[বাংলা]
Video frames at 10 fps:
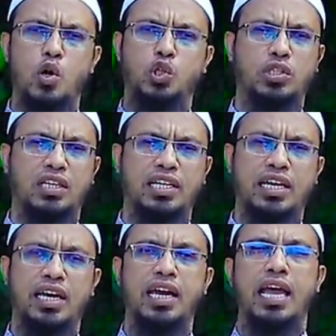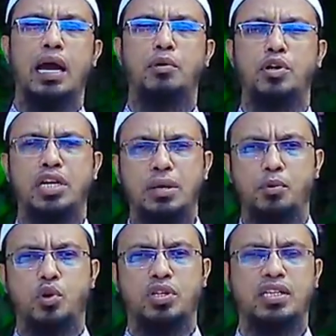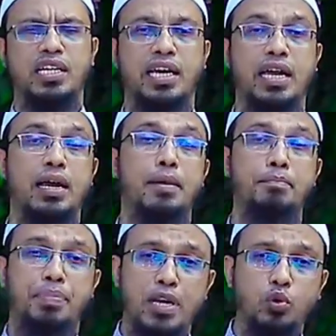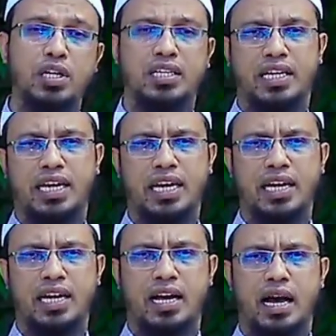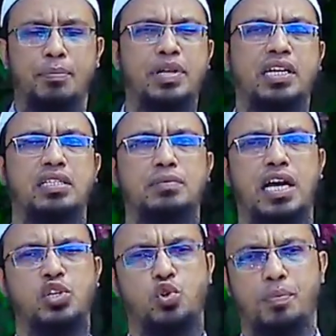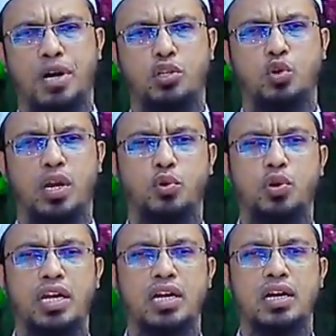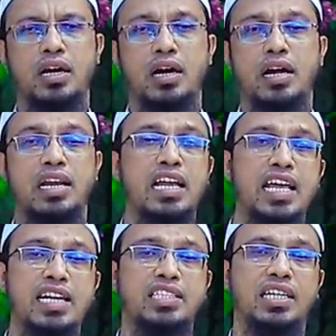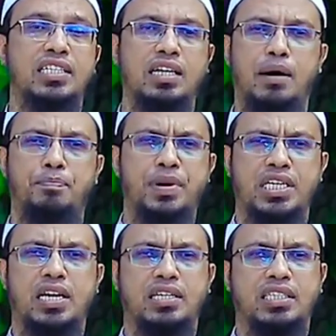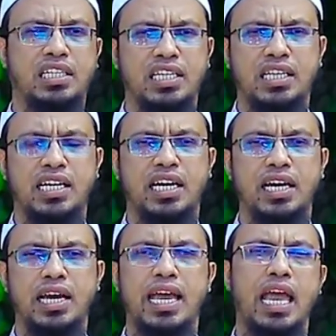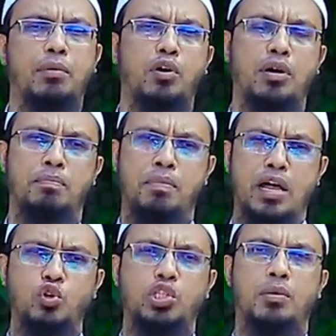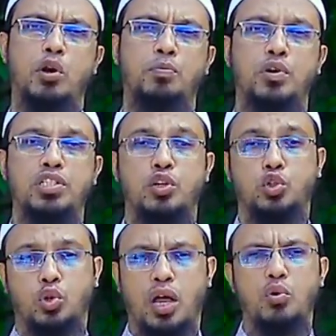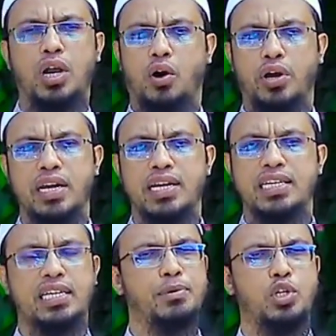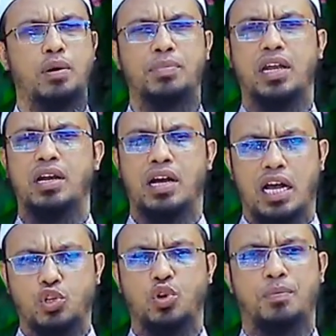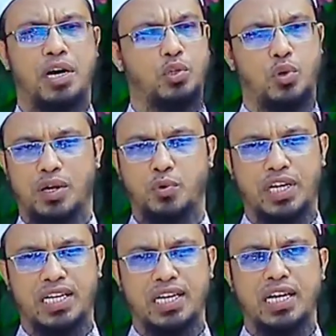অলসতা থেকে এবং কৃপণতা থেকে বিরুতা থেকে আপনার কাছে আমি আশ্রয় প্রার্থনা করি ঋণের যে চাপ প্রেশার আছে সেটি থেকে এবং মানুষ আমার উপরে যেন চড়াও না হয় সে বিষয়ে আপনার আশ্রয় প্রার্থনা করি